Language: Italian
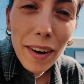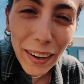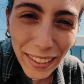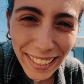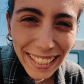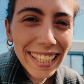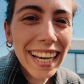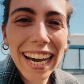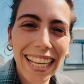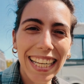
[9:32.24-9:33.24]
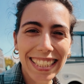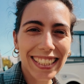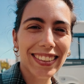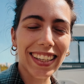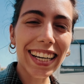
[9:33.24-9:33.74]
forte, nel
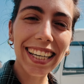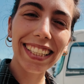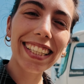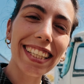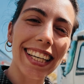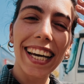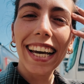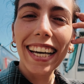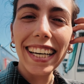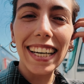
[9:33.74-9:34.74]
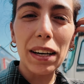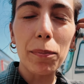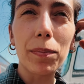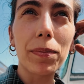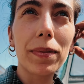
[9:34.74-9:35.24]
senso che anche ieri,
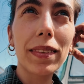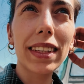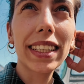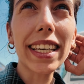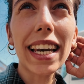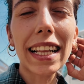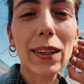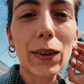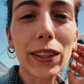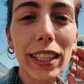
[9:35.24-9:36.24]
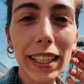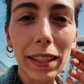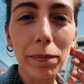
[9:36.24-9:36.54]
ehm, ieri e l'altro ieri,